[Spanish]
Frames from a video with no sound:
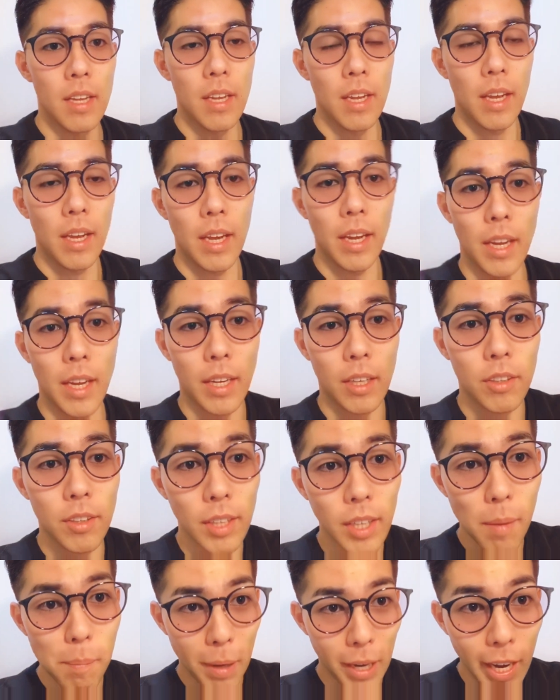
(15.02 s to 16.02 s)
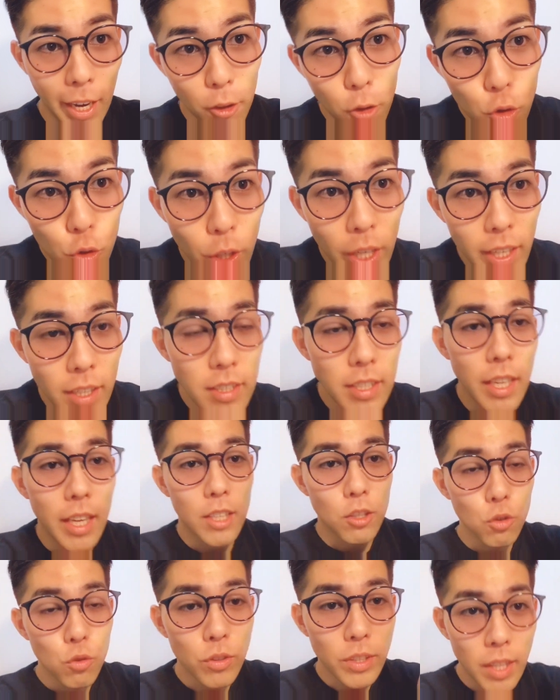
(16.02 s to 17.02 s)
Eh, creo que para algunas
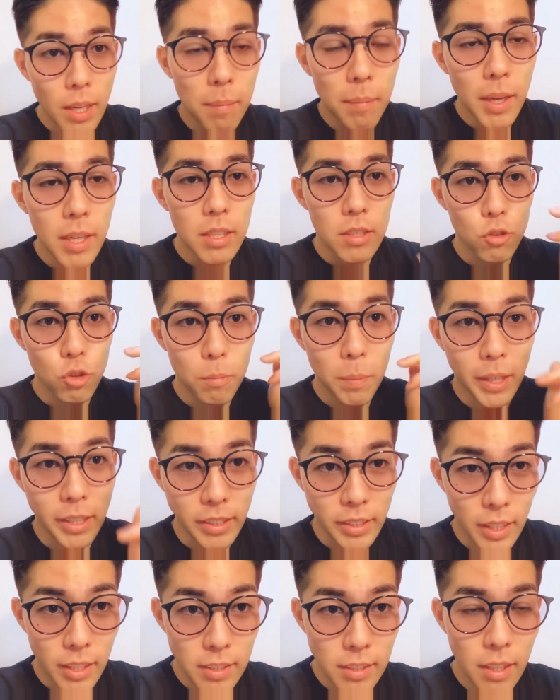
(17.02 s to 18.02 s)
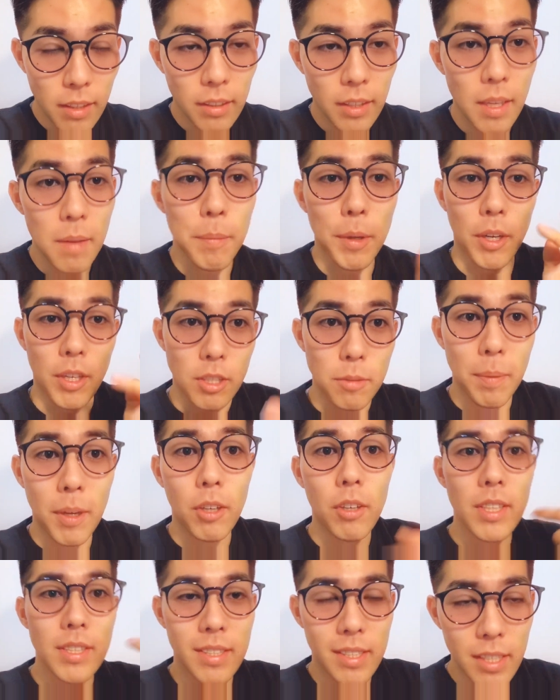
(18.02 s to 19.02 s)
es un tema súper interesante, bueno,
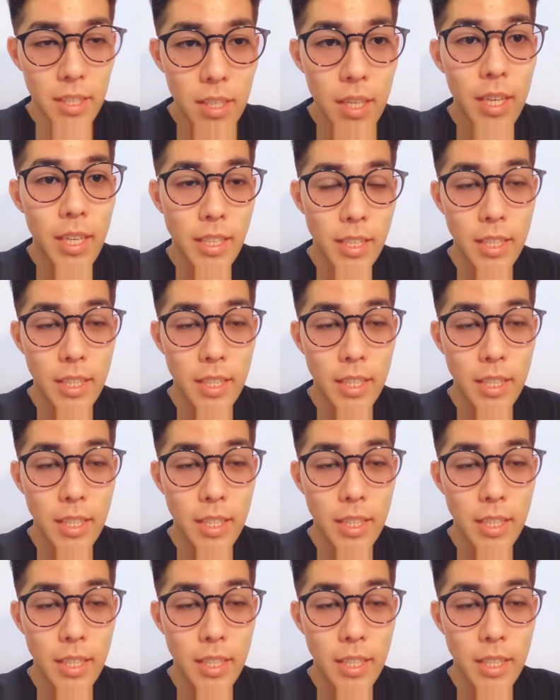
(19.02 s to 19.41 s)
espero que sí,